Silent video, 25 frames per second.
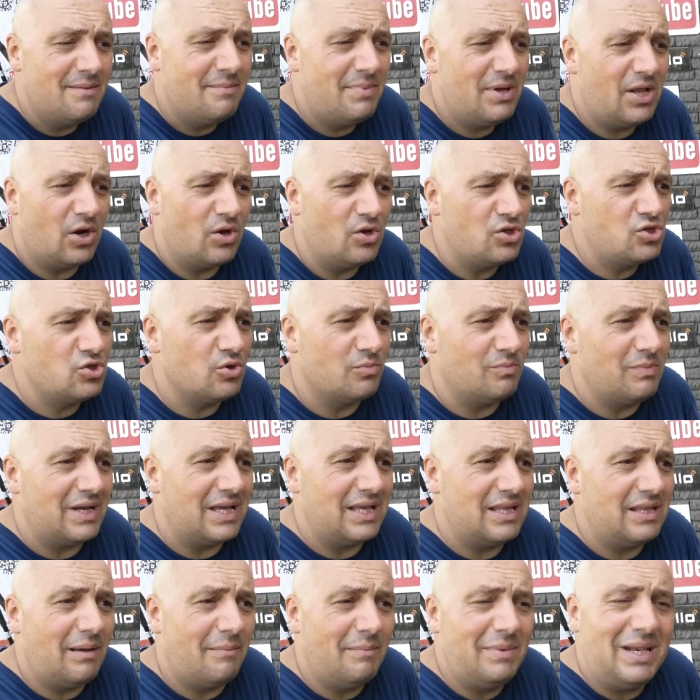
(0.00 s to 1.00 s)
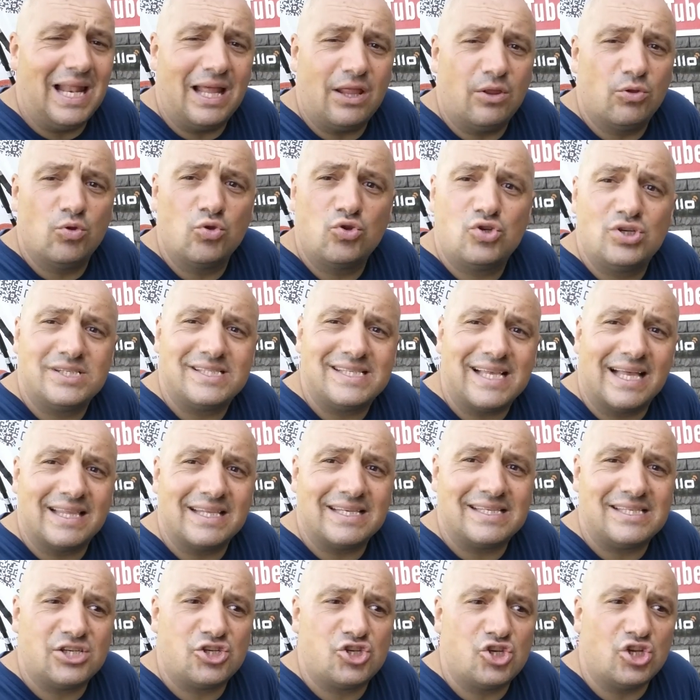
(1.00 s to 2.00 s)
però insomma a Milano non ci
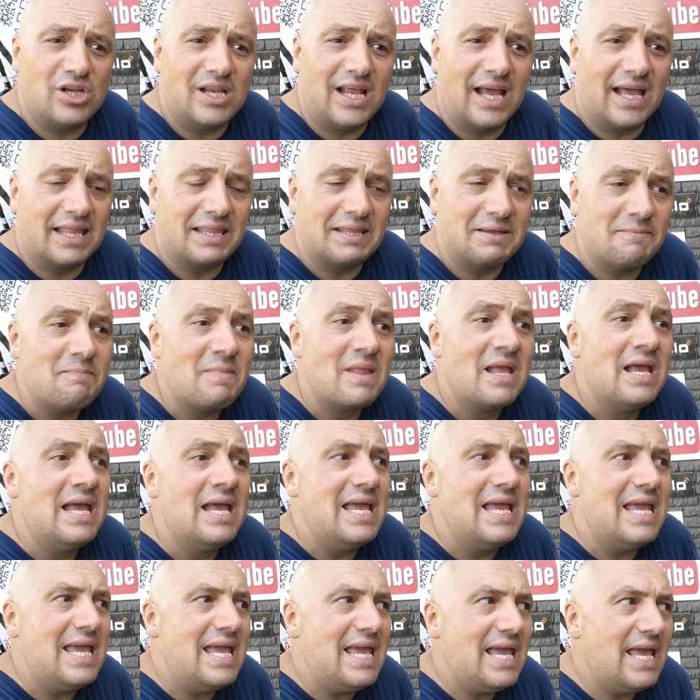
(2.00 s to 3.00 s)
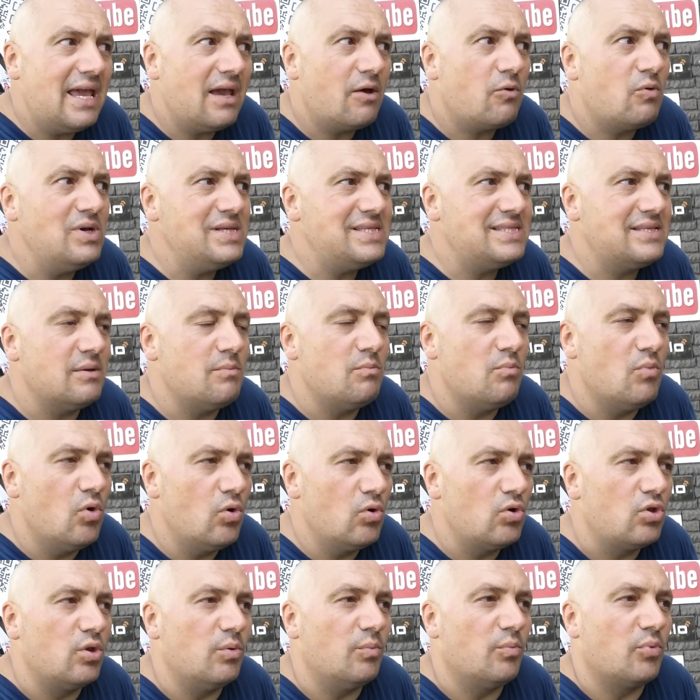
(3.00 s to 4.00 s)
stanno i siciliani e questo è
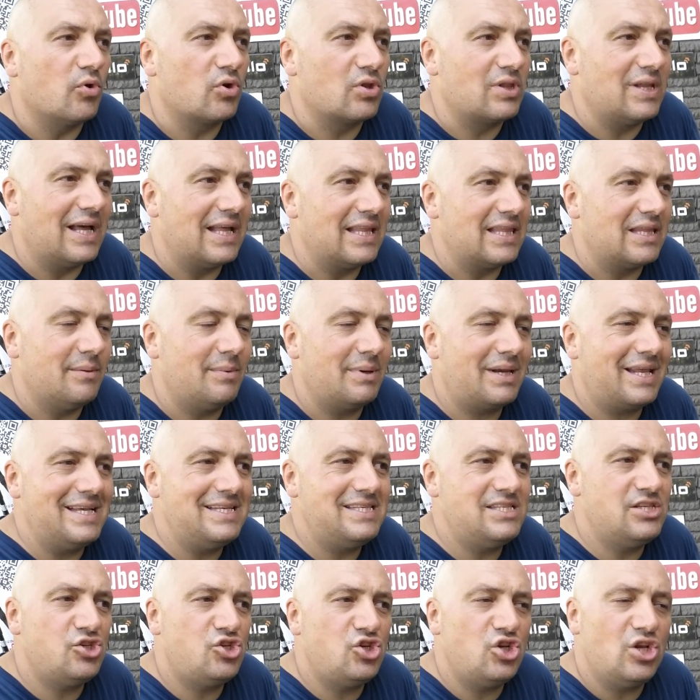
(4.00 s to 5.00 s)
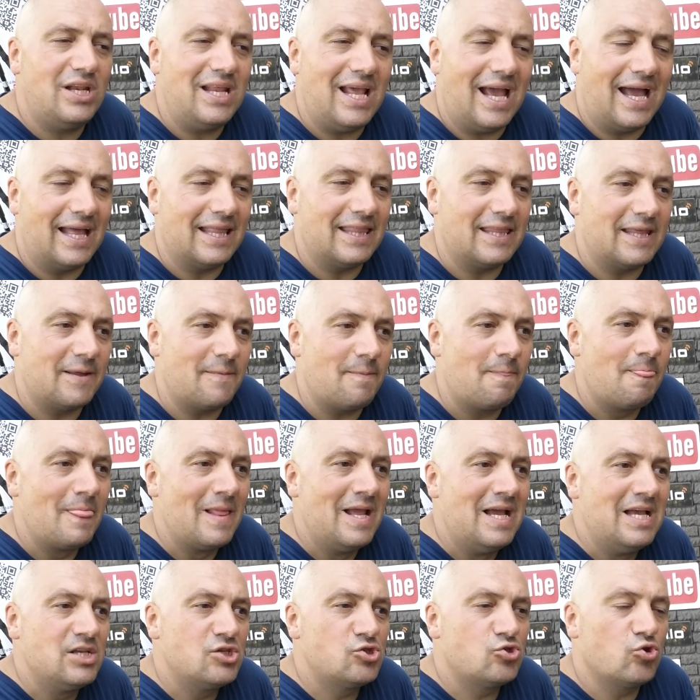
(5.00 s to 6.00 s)
molto importante perché i siciliani
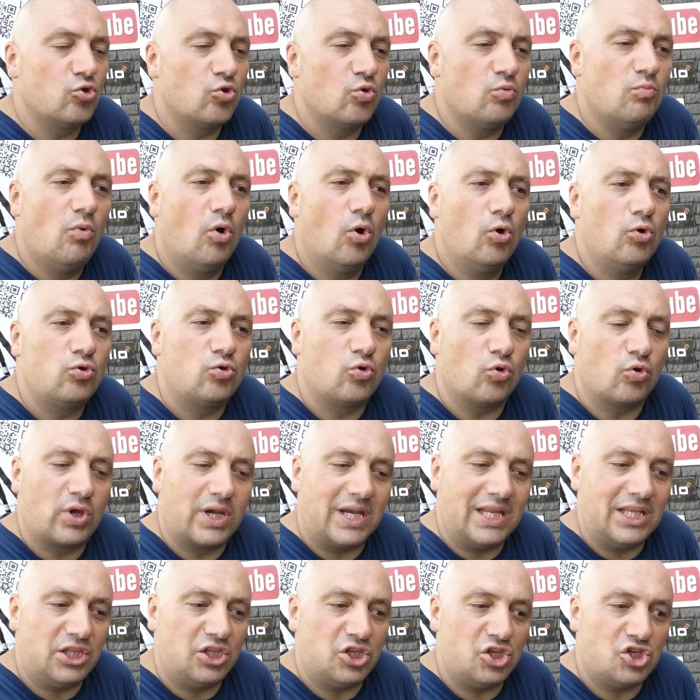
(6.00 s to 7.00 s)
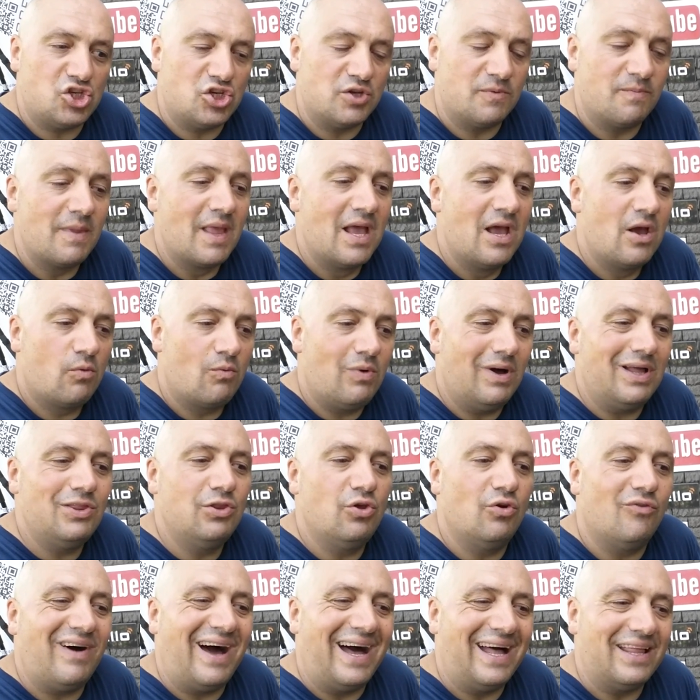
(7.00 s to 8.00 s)
sono molto critici,
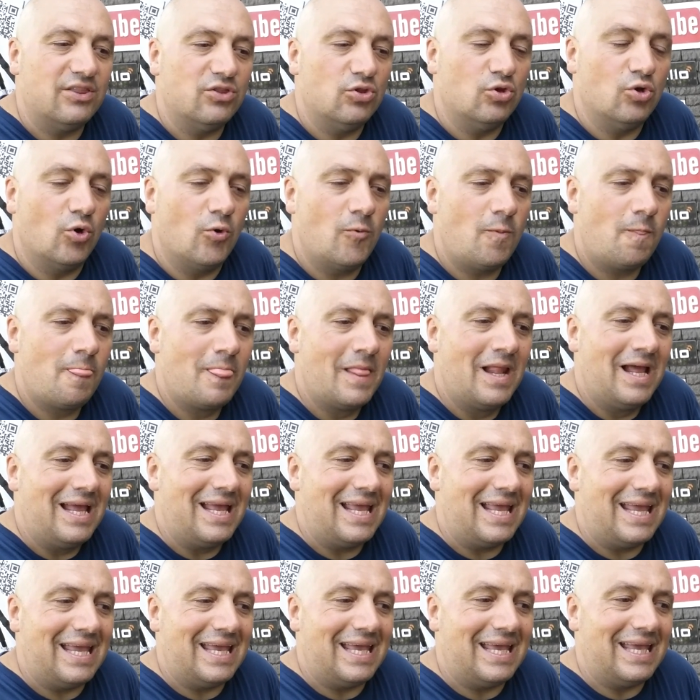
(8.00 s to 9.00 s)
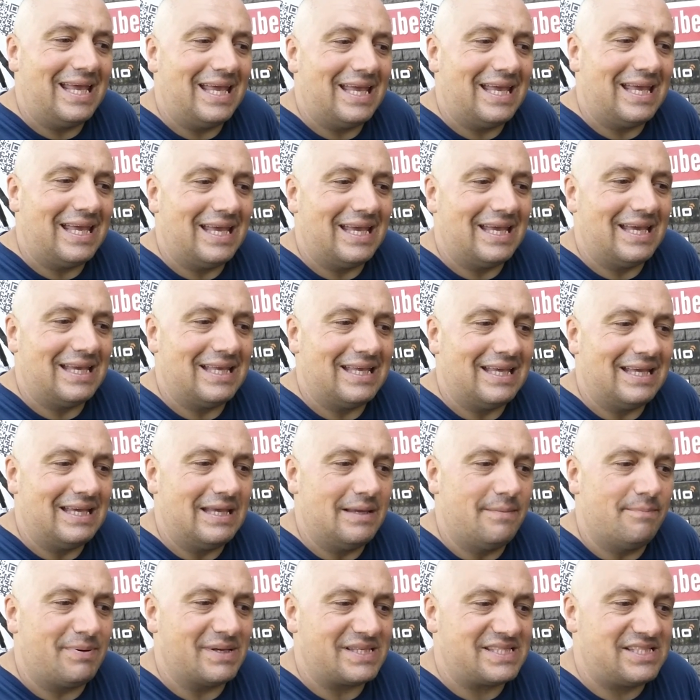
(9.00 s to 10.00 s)
quando vanno e
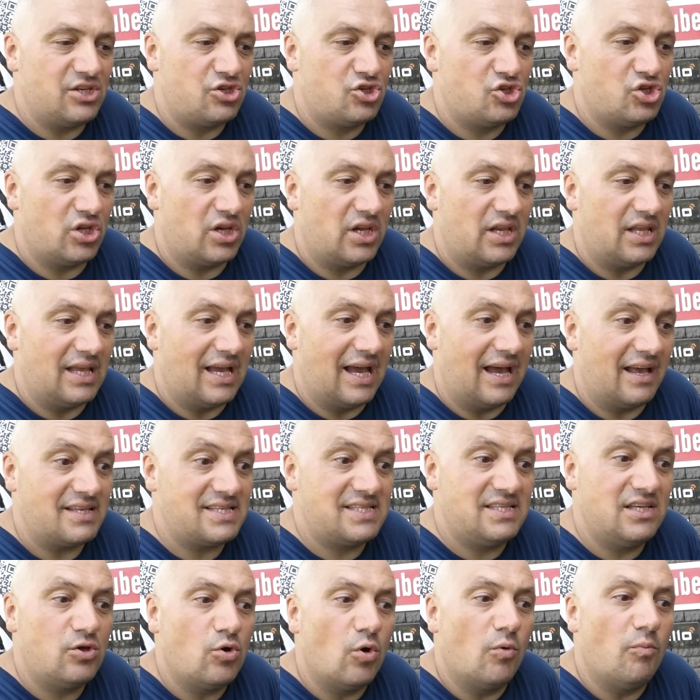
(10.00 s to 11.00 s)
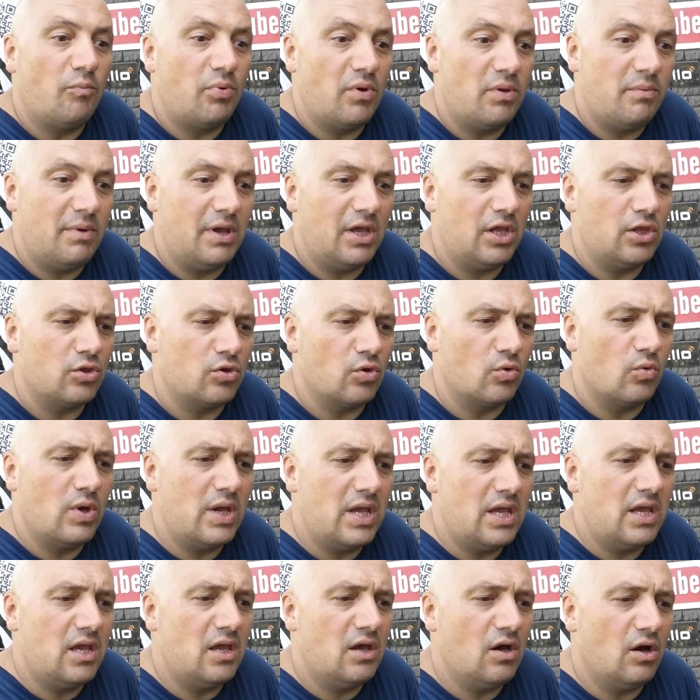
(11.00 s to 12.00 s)
in pasticceria eh, si complimentano
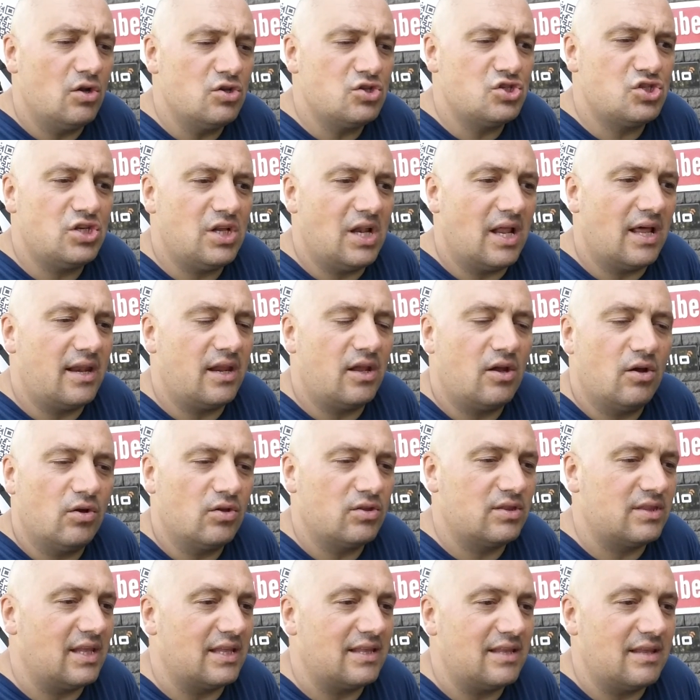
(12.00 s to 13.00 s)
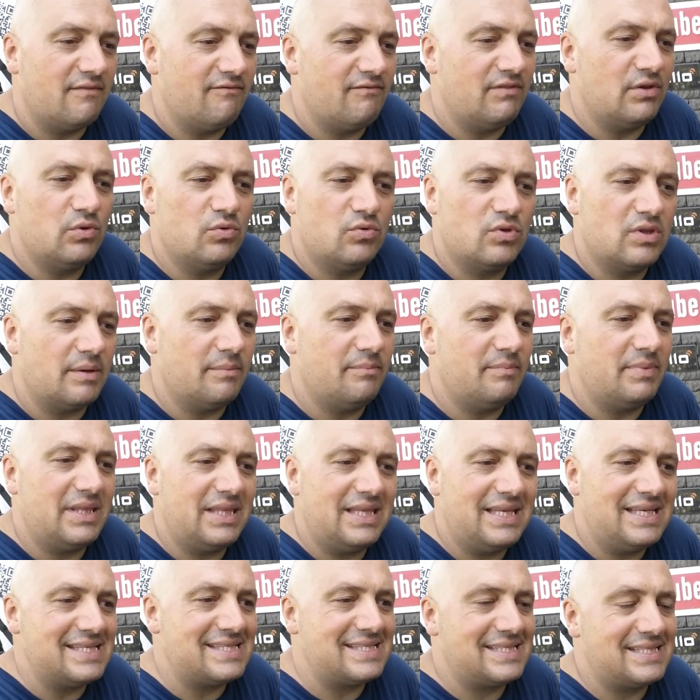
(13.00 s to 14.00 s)
e oggi la ricotta ti è venuta
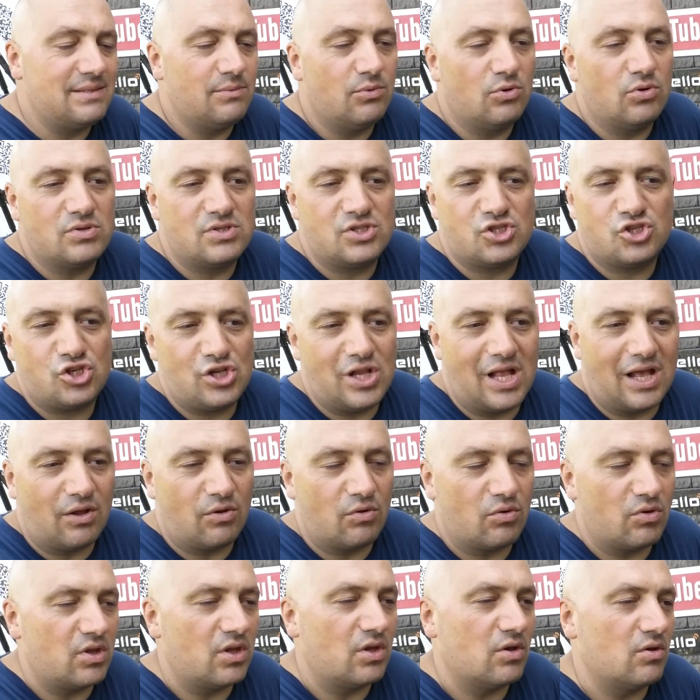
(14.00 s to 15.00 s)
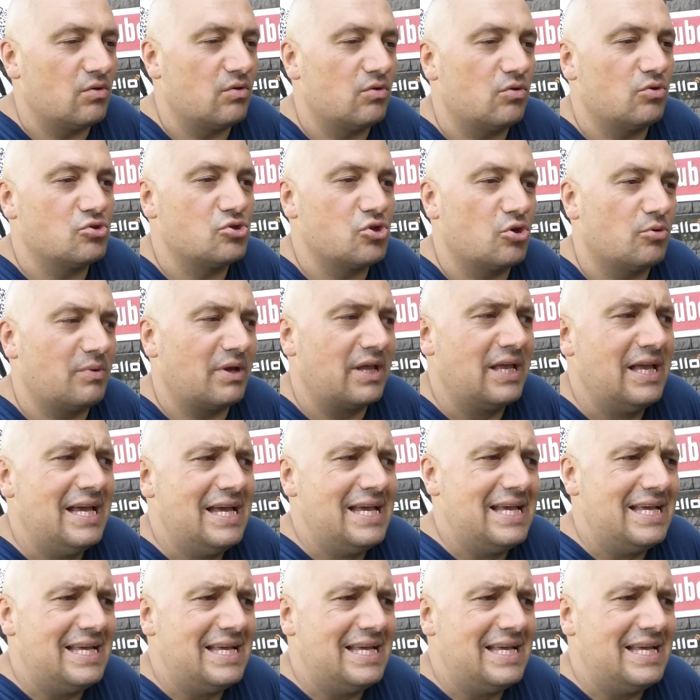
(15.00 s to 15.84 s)
benissimo in siciliano lo dicono non so come